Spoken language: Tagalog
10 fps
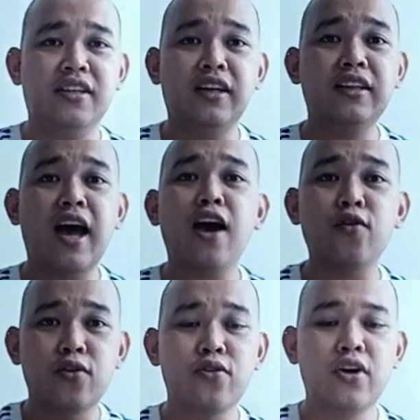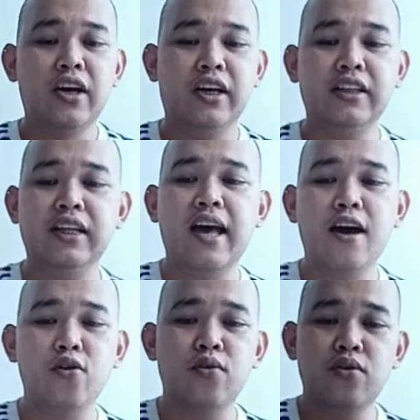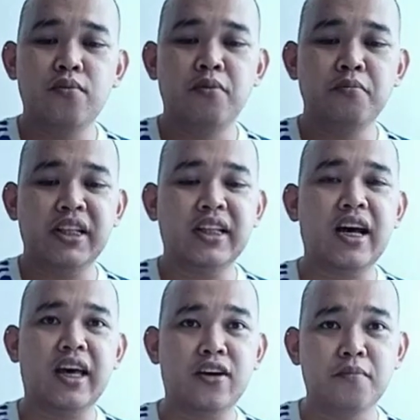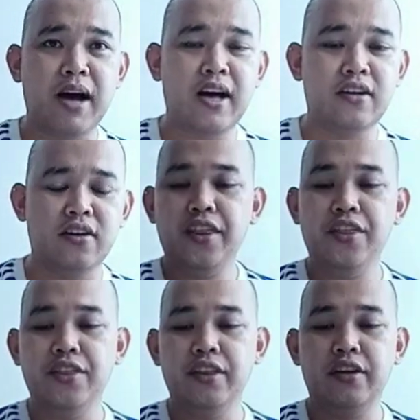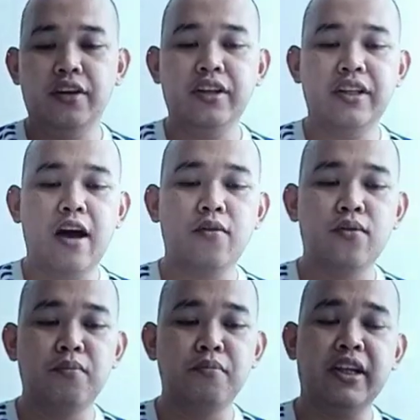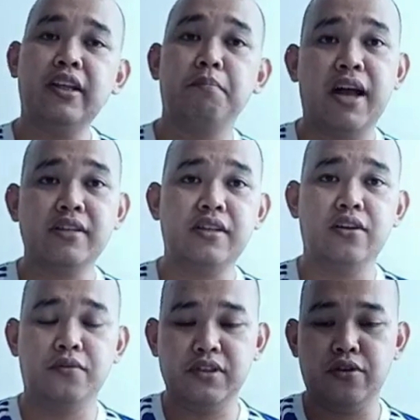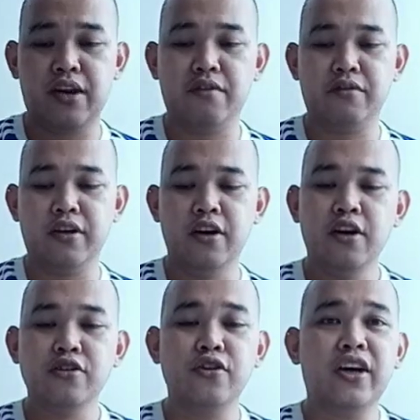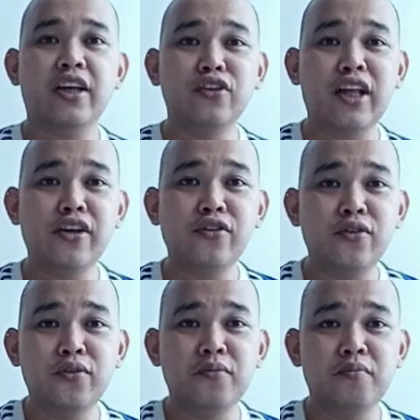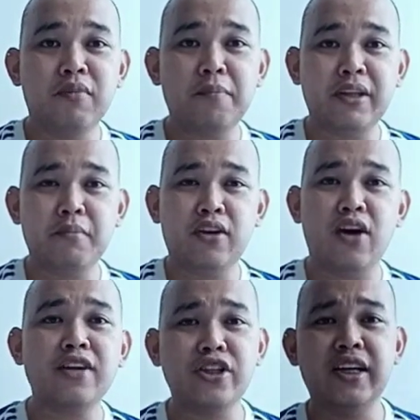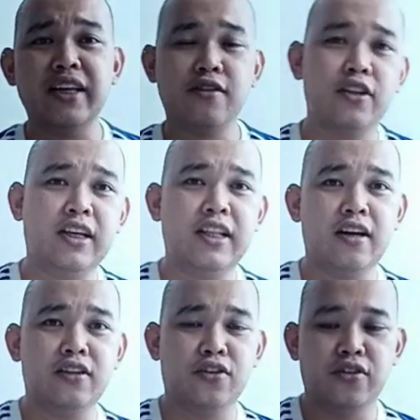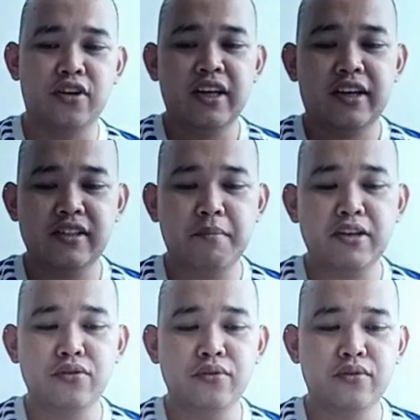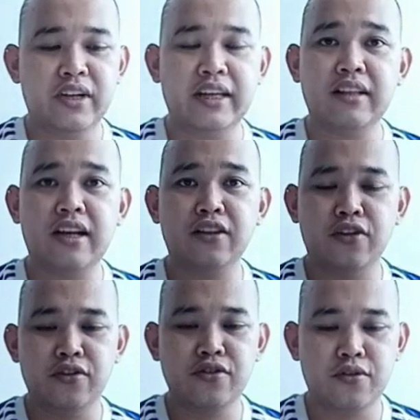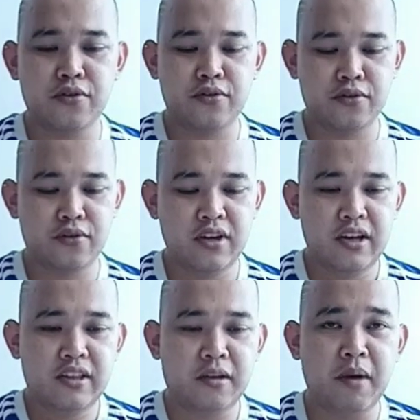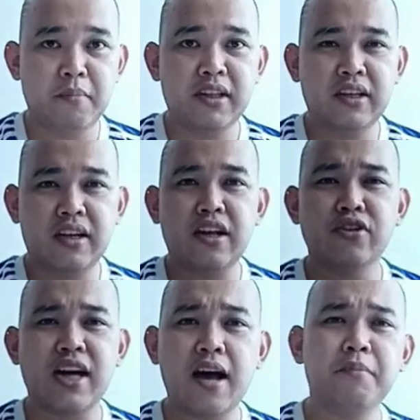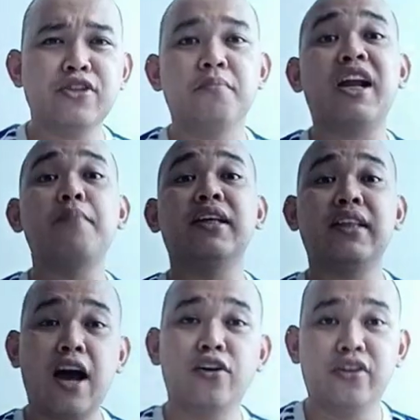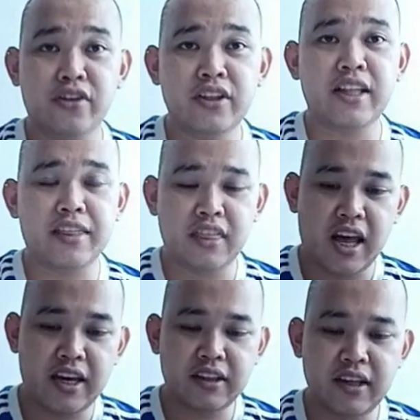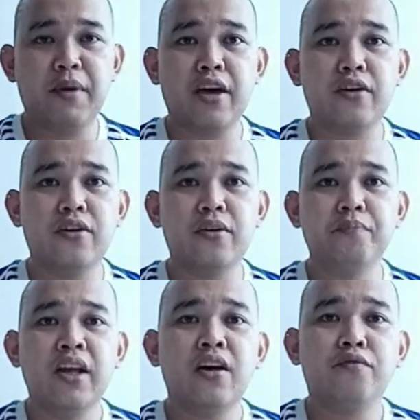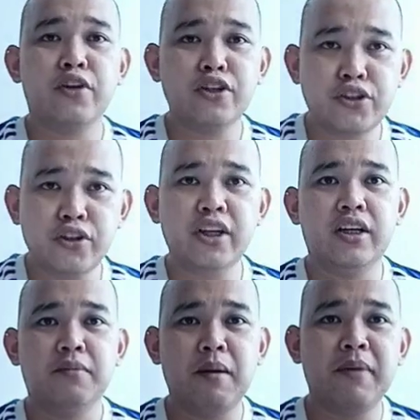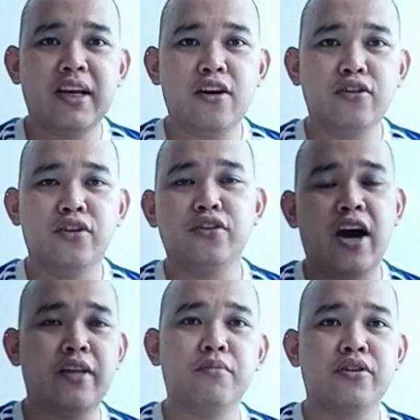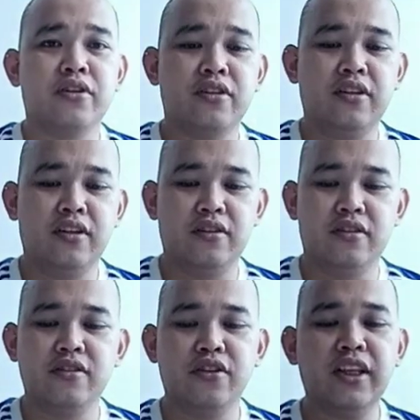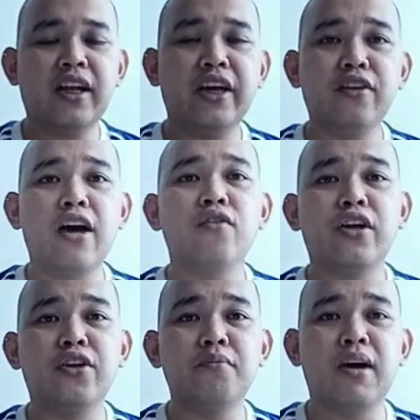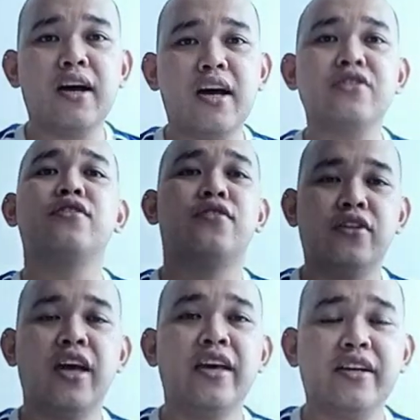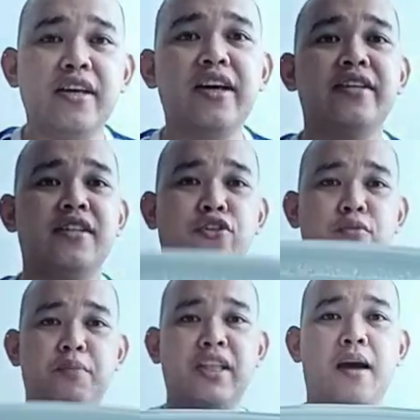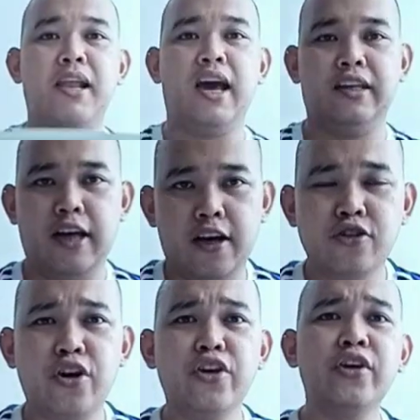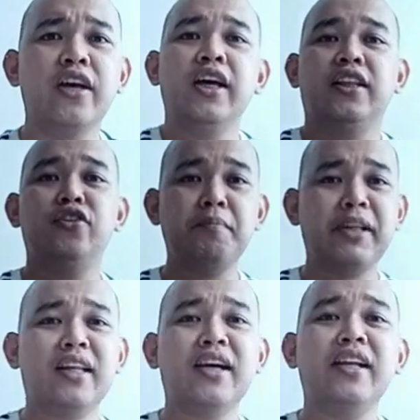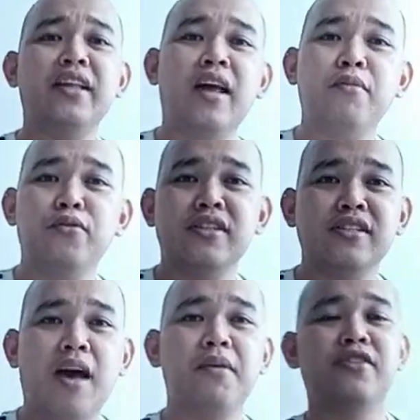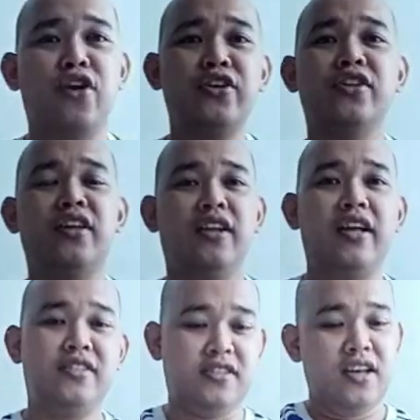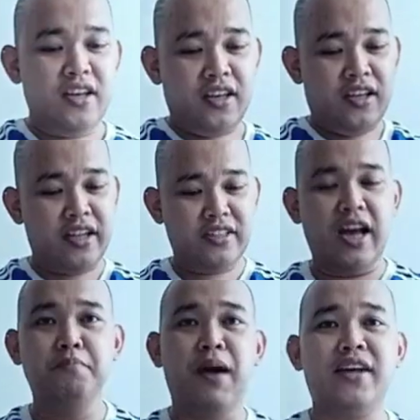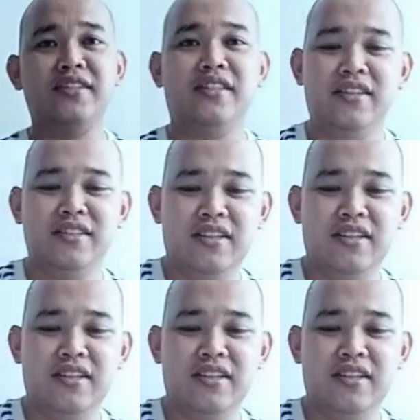hindi na ako, hindi na ako bumili ng eco bag o hindi na ako bumili ng plastic o whatsoever. So, ito na rin yung mga pinamili ko. Actually, guys, konti lang ito. Kasi medyo late na rin yun. So, nagmamadali rin ako. Saka medyo maraming tao doon that night. Pero for sure, babalik ako doon to add more dito. So, tinry ko lang kung ano yung mga kasha doon. Kasi guys, ito yung pinakamalaki. So, ayun, hindi ko na patatagalin. Ang dami kong sinasabi. So, ayun, let's let's unbox this.